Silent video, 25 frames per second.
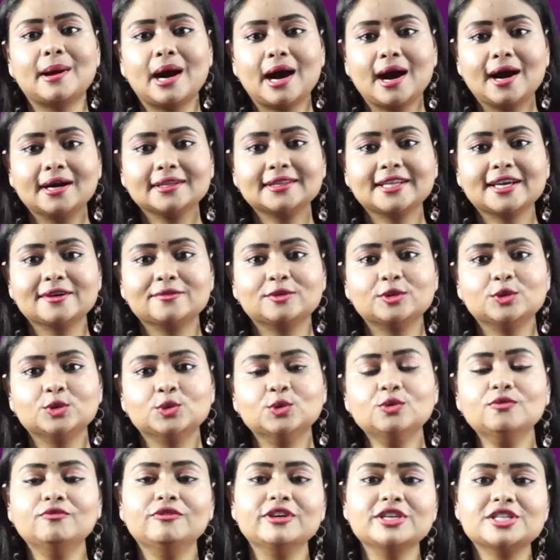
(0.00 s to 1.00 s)

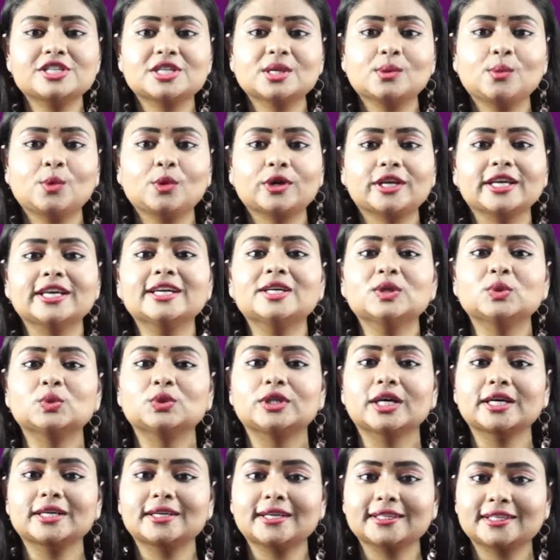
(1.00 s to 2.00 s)
మహాదేవుడు విష్ణువుకి
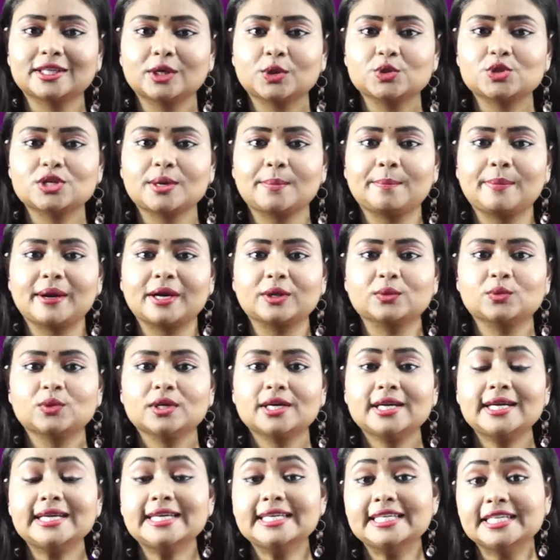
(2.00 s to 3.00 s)
కృతజ్ఞతలు చెప్పాడు
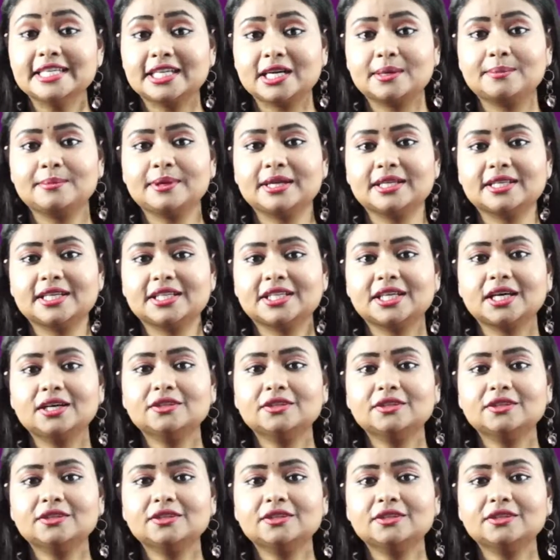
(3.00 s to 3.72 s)
ఇక మీదట